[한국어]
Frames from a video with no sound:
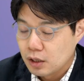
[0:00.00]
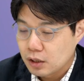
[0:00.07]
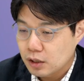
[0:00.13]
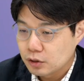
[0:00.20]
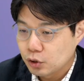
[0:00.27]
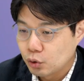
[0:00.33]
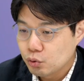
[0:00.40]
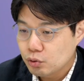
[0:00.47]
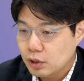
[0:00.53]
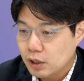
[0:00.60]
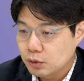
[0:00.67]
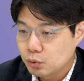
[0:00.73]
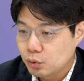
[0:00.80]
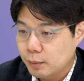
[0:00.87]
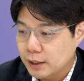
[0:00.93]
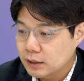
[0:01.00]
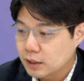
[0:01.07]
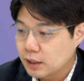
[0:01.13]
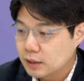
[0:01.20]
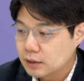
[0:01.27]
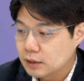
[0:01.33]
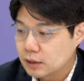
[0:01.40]
그러니까 저유가도
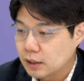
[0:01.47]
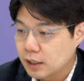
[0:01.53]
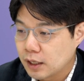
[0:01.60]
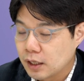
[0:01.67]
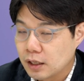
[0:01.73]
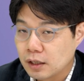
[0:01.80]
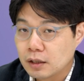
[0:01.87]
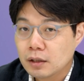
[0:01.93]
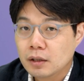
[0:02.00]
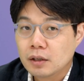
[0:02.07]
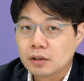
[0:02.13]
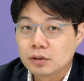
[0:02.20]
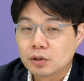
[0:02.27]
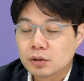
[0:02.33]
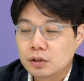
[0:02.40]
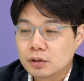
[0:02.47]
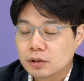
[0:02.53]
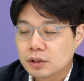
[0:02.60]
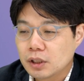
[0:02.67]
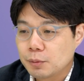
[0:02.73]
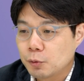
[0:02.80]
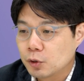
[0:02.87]
마찬가지인 게 저는
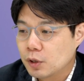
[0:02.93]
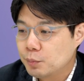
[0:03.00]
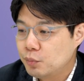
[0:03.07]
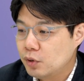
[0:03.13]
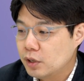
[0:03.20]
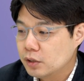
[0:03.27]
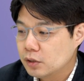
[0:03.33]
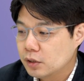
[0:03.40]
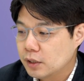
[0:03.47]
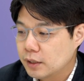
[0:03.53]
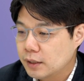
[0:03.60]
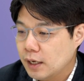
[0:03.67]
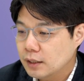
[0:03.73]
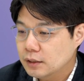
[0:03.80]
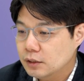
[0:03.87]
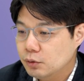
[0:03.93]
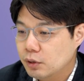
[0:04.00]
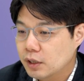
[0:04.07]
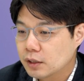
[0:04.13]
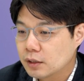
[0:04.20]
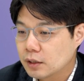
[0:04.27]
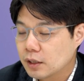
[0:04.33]
이제 뭐 디플레이션이 상징과
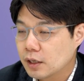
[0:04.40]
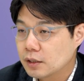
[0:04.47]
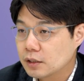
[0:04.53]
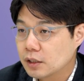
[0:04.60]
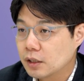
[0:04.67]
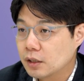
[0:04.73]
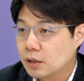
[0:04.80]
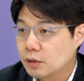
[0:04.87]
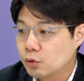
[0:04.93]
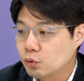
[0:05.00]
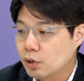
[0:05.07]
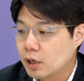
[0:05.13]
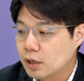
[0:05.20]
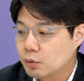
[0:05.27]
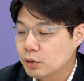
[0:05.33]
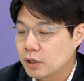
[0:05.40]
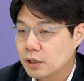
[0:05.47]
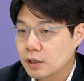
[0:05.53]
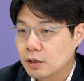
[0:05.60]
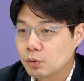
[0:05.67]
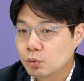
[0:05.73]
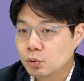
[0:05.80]
같은 게 이제 유가라고
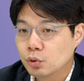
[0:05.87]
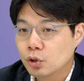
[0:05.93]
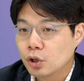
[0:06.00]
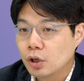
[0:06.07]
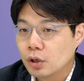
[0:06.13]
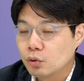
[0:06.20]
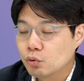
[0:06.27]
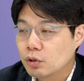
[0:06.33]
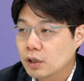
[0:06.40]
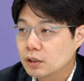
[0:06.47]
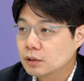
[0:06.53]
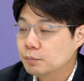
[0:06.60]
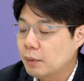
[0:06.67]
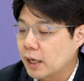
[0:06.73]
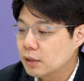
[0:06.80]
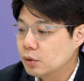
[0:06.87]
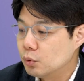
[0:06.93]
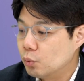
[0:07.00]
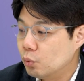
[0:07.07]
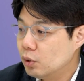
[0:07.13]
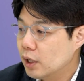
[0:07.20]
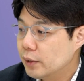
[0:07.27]
생각하고 유가가 지금 많이
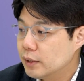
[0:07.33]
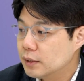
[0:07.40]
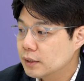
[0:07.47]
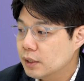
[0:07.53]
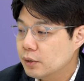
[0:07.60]
올라와 있는